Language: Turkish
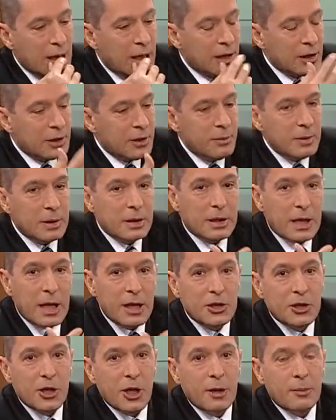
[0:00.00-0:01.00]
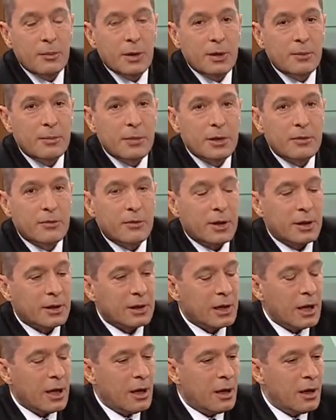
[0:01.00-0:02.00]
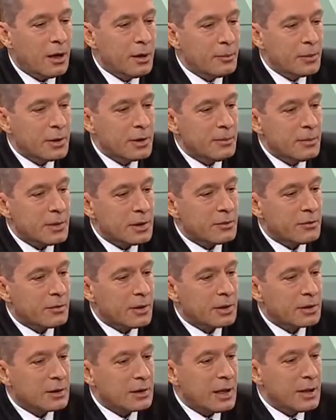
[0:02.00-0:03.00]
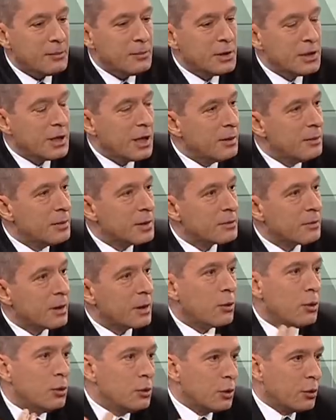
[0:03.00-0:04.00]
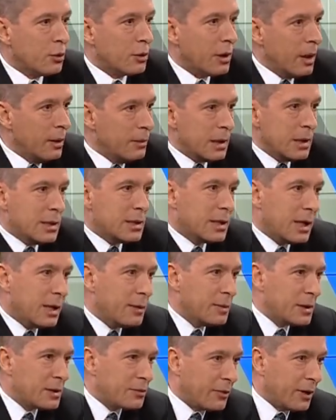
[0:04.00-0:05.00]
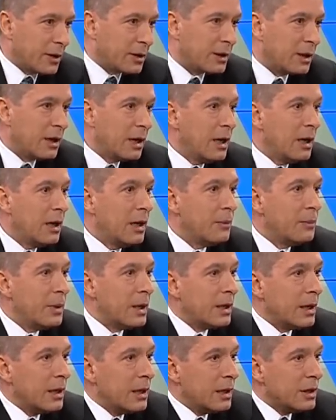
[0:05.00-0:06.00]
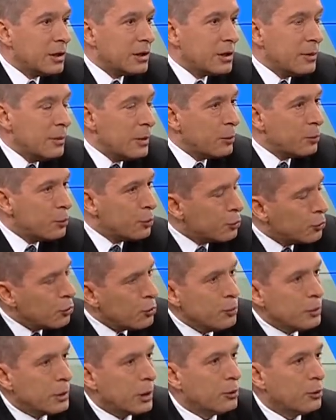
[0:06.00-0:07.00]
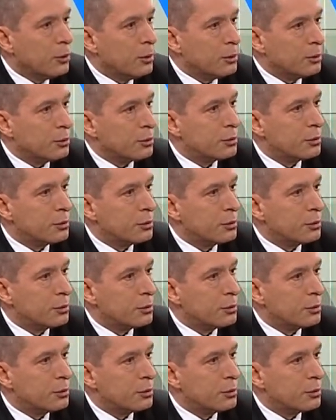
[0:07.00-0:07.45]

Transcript: E şimdi ne C1'imiz var, ne A1'imiz var, ne bir şeyimiz var. O da yok ama isteğimiz var. Peki şimdi bu durumda ne olur?